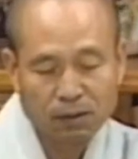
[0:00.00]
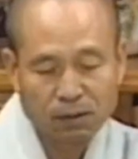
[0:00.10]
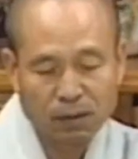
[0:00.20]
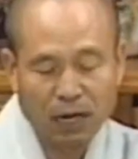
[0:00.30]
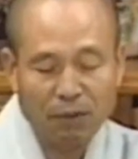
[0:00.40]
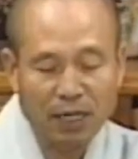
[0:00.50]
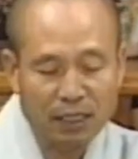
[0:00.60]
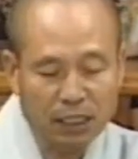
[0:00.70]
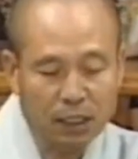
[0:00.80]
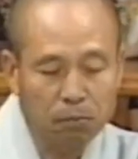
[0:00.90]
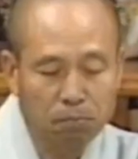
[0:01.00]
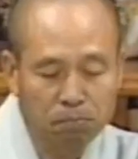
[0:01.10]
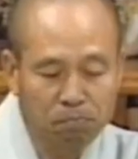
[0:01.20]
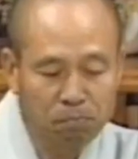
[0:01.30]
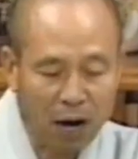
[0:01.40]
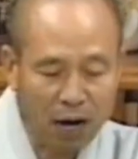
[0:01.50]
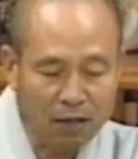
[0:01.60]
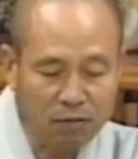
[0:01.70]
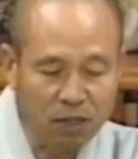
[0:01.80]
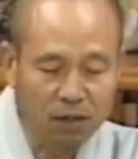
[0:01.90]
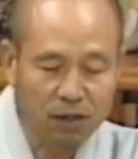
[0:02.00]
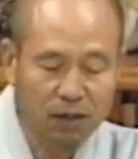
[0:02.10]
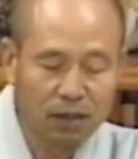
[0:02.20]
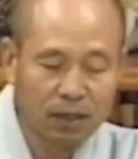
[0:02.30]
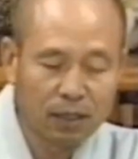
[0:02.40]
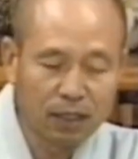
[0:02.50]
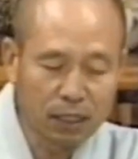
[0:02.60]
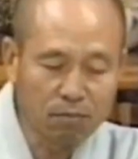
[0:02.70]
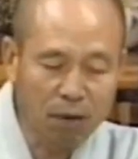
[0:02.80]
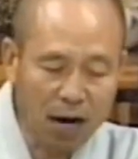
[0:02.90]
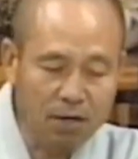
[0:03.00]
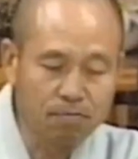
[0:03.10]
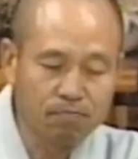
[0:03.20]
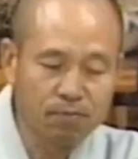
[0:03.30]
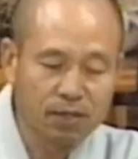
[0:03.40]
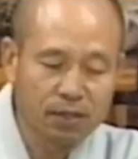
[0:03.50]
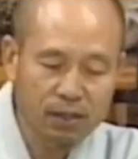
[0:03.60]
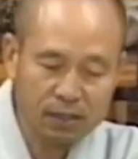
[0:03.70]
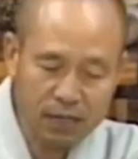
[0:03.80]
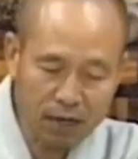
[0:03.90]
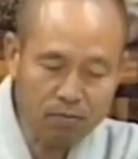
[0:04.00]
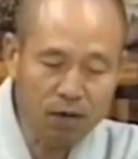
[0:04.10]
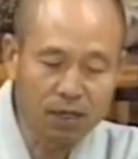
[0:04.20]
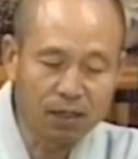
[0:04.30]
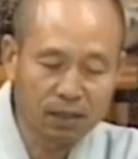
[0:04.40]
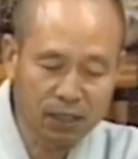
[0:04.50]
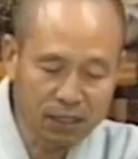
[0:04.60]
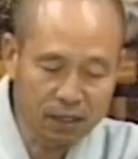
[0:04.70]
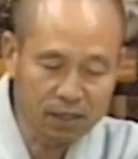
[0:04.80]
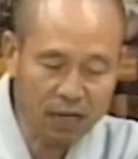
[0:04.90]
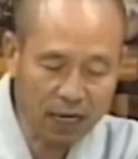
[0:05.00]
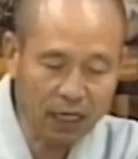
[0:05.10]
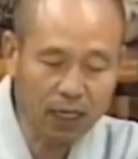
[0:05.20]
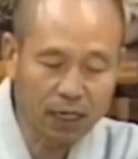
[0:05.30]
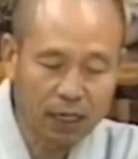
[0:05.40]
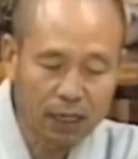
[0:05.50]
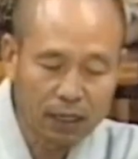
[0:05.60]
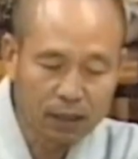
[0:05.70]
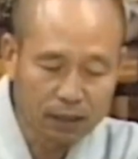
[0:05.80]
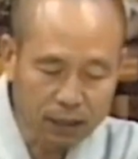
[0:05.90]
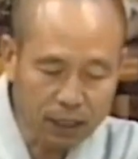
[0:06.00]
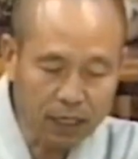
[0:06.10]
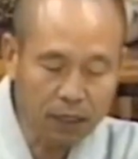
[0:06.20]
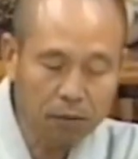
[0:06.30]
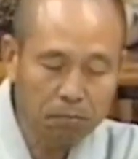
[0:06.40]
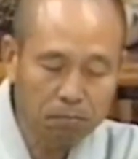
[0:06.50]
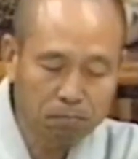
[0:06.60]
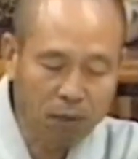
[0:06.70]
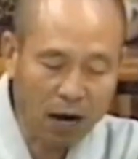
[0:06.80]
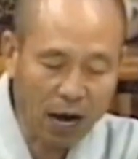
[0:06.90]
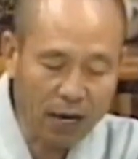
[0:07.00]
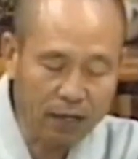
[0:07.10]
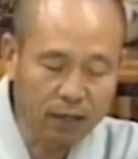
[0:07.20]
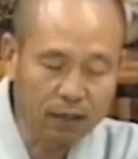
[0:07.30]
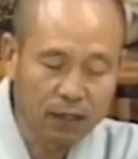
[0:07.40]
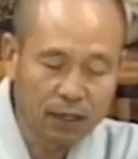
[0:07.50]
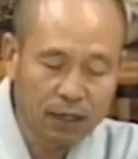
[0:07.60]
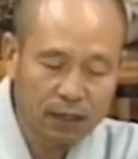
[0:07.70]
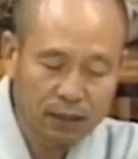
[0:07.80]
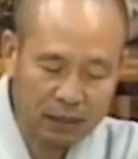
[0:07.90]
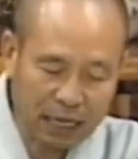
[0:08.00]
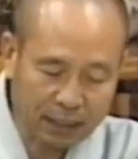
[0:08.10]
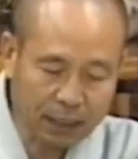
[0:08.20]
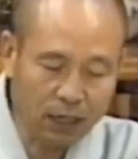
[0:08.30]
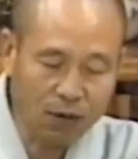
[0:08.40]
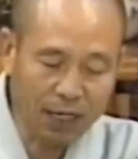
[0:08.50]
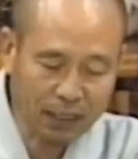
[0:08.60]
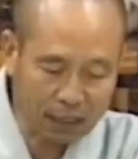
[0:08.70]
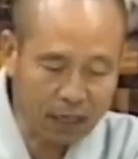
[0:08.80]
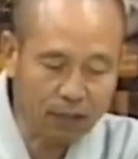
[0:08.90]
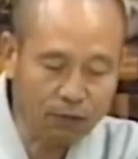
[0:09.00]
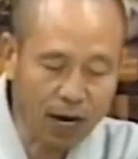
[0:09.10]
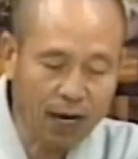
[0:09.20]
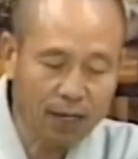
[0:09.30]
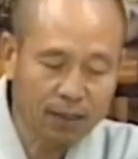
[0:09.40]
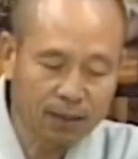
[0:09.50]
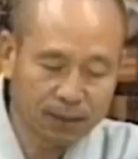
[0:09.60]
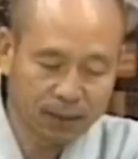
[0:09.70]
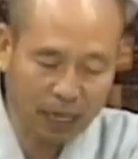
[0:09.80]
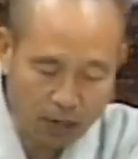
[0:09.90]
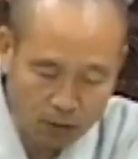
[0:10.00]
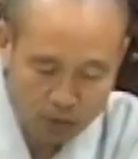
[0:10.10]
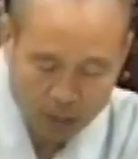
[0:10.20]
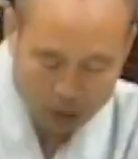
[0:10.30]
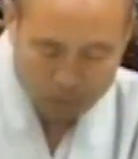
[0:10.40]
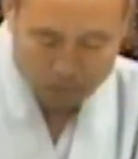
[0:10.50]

그 다음에 이 마음의 이 마음 생멸 인연상이 능히 마하연의 자체와 자상과 자용을